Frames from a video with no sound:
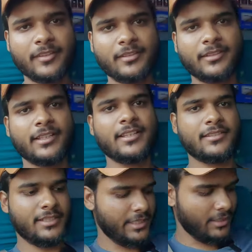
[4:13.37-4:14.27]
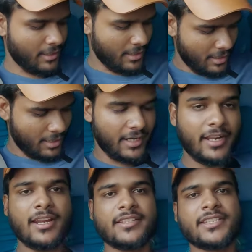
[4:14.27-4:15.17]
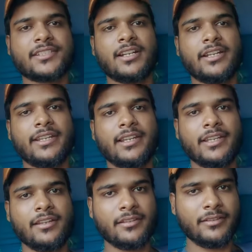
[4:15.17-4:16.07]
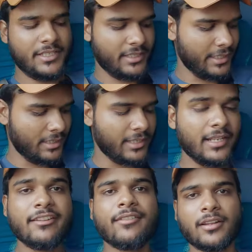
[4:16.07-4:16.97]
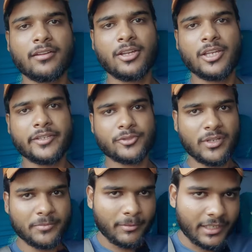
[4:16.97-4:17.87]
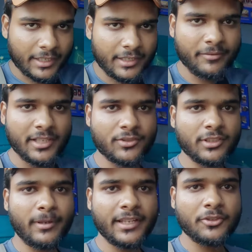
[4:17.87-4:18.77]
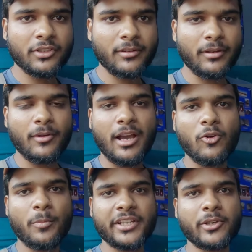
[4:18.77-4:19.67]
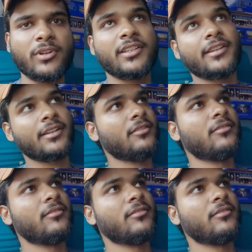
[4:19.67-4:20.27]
ये है सिटिंग एडजस्ट करने के लिए नीचे दे रखा लीवर है इसको आप दबाएंगे या फिर इसको दबाएंगे तो ये ऊपर की ओर आ जाएगा